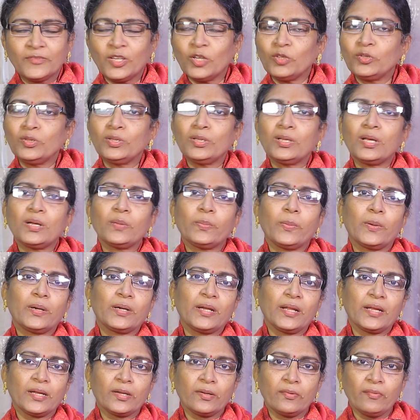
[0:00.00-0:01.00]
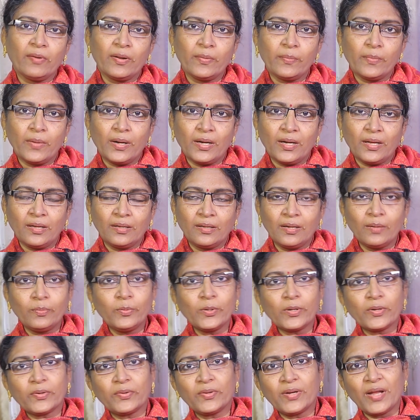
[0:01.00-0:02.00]
తొందరపాటు ఎక్కువ అనమాట
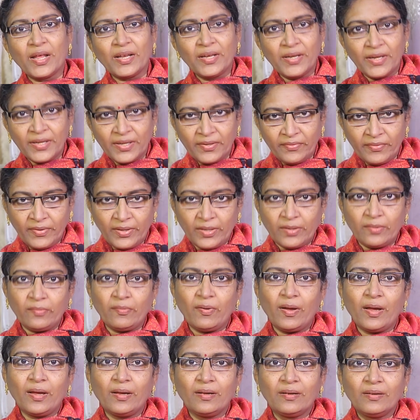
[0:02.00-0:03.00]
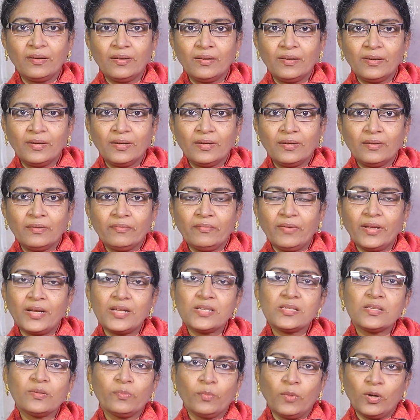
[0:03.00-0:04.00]
గబుక్కున అనేయటం ఎక్కువ
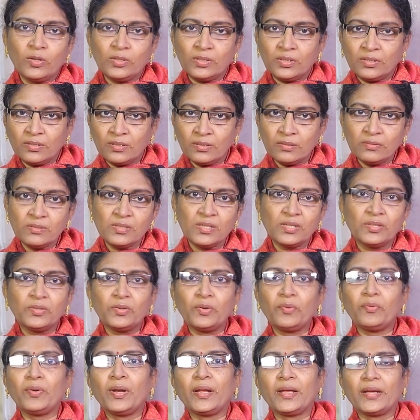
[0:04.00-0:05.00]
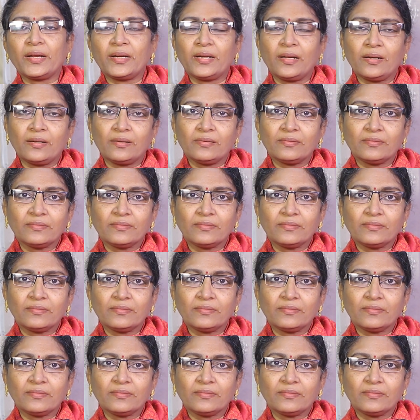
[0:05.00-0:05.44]
వెరసి మొత్తం శత్రువులు ఇక్కడ